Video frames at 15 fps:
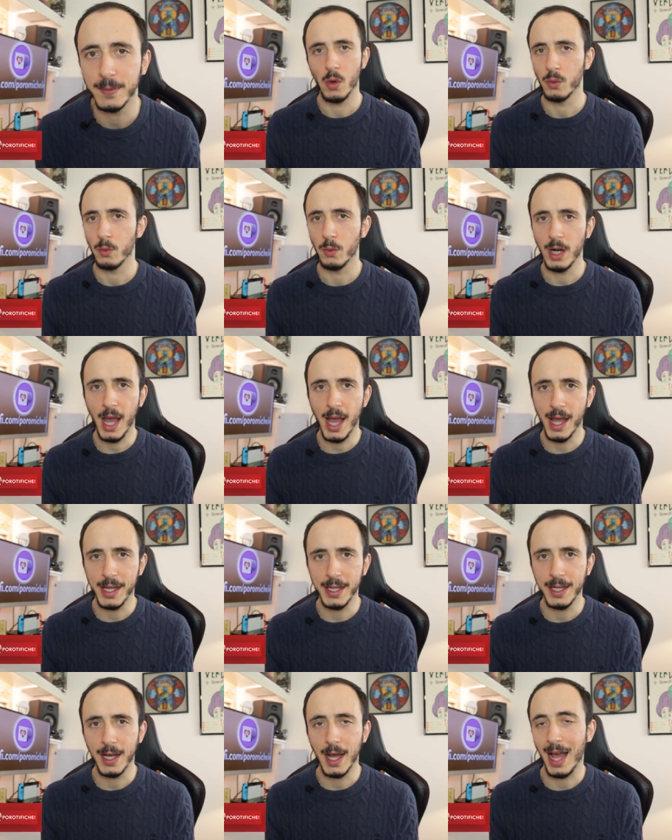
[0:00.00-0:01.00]
con un
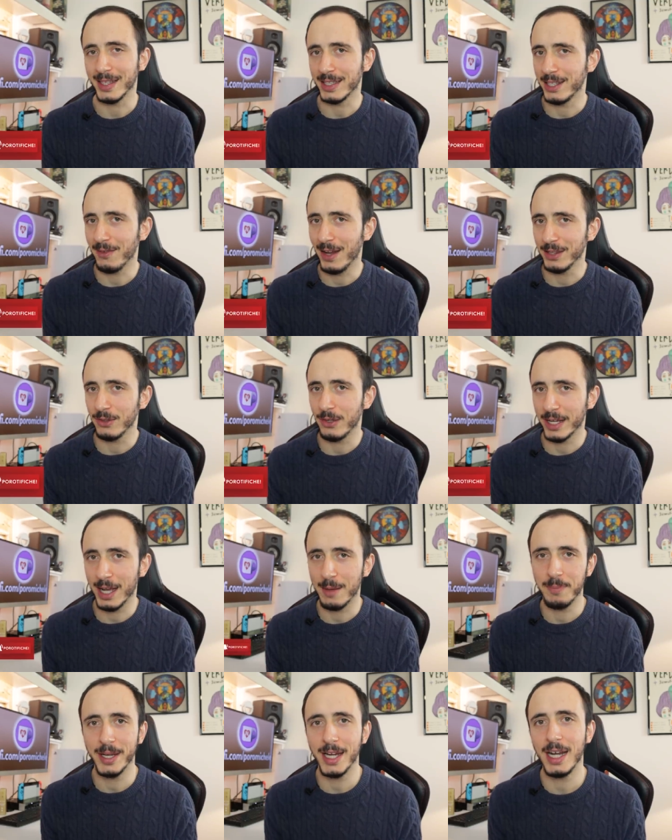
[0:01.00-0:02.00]
like, attivando la
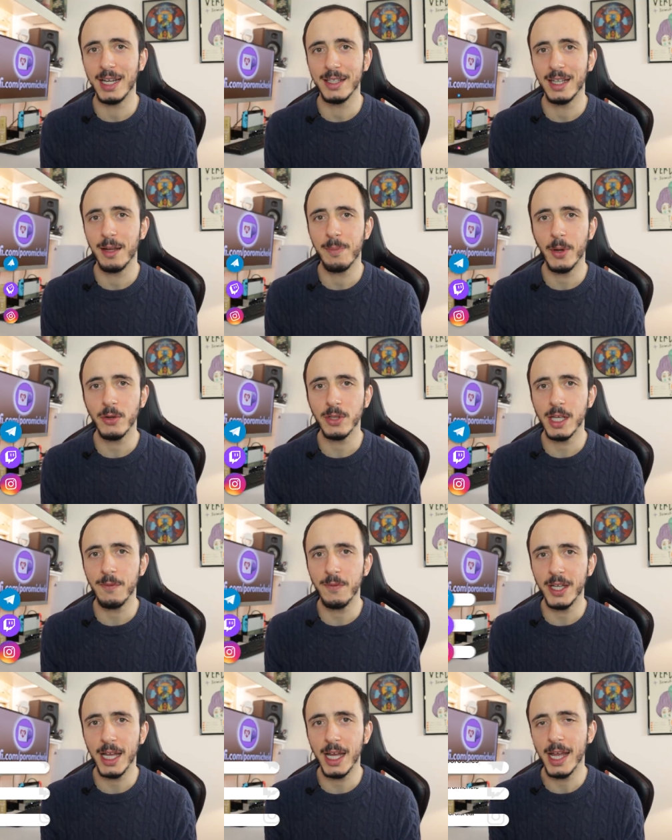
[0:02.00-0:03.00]
campanella delle
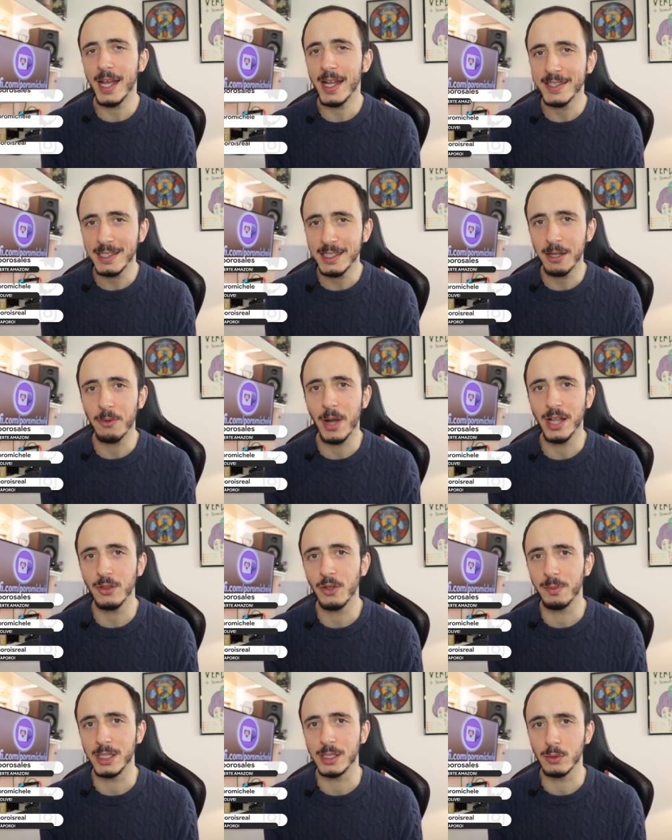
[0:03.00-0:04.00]
porotifiche e
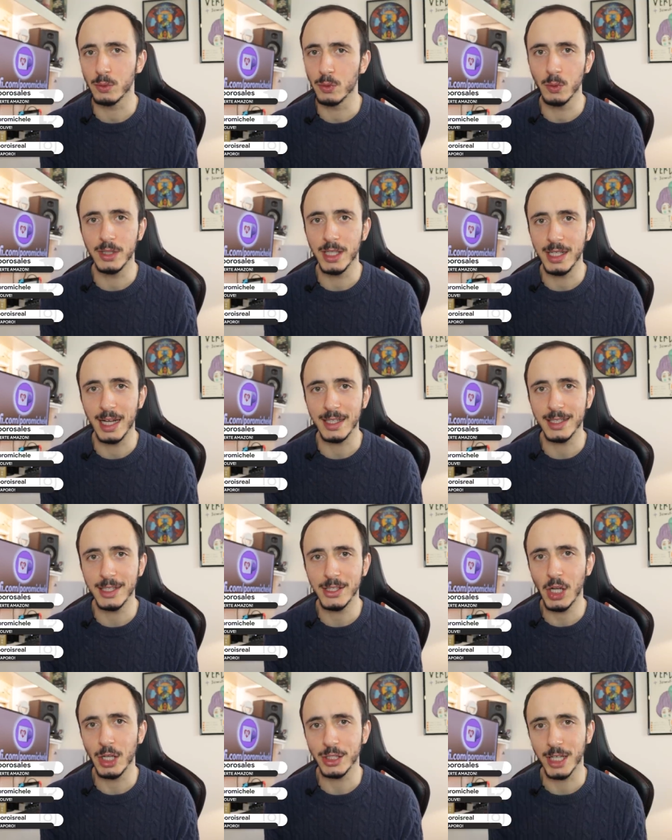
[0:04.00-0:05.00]
seguendomi su tutti gli altri
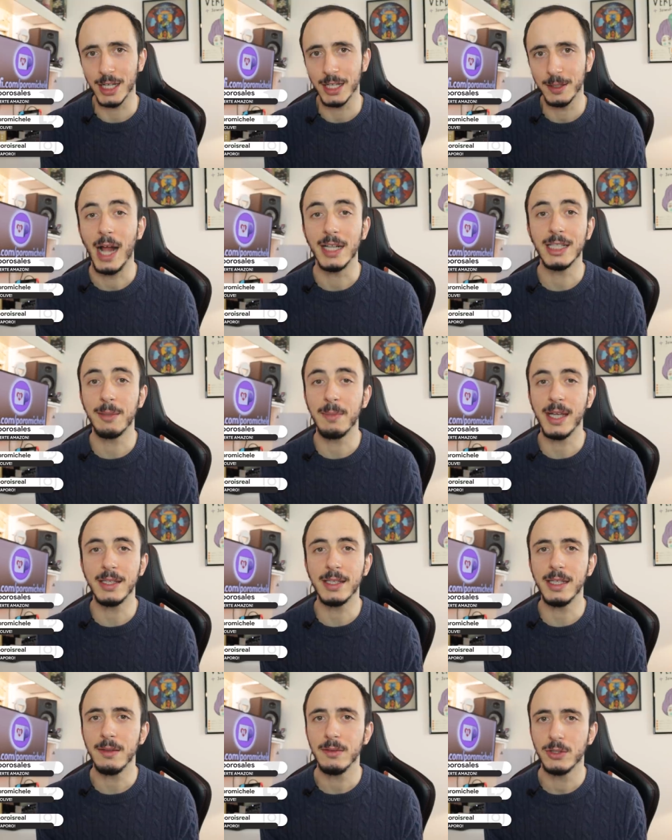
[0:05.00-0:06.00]
social,
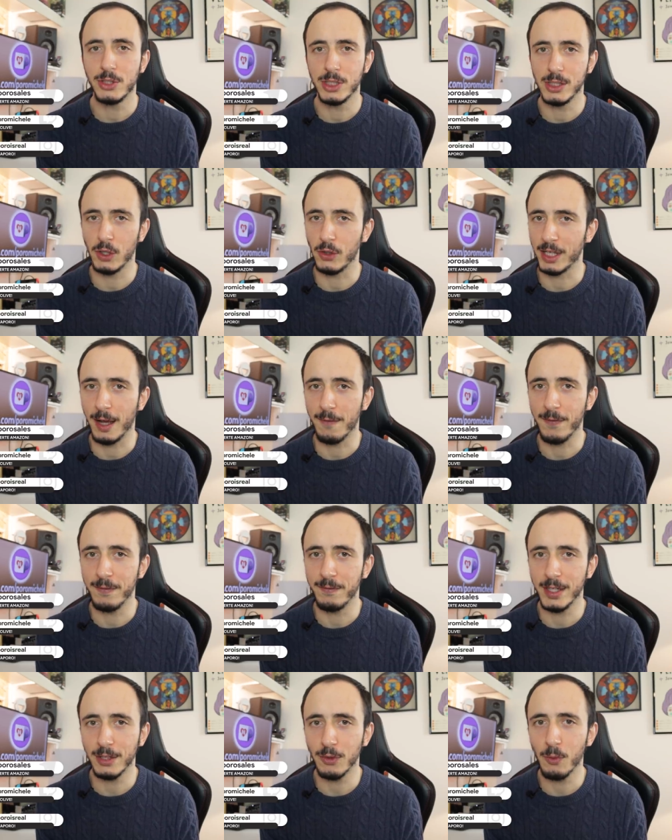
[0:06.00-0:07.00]
altrimenti ci sono i caffè
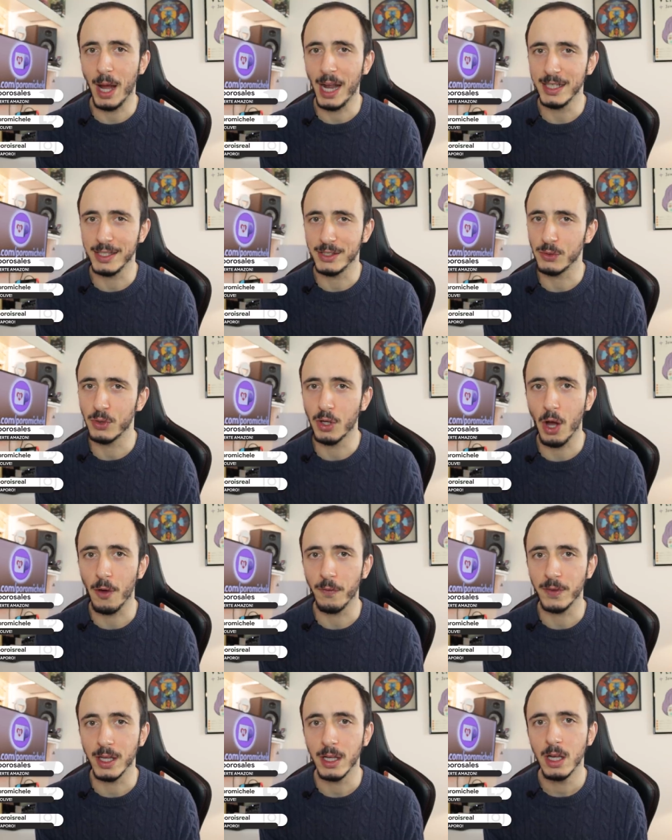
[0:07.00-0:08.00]
virtuali su
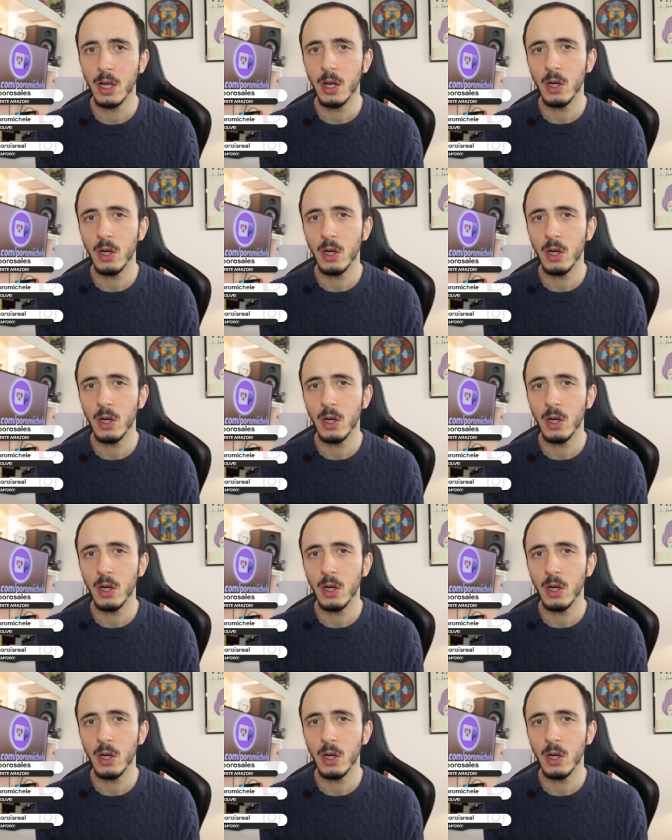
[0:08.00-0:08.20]
Coffee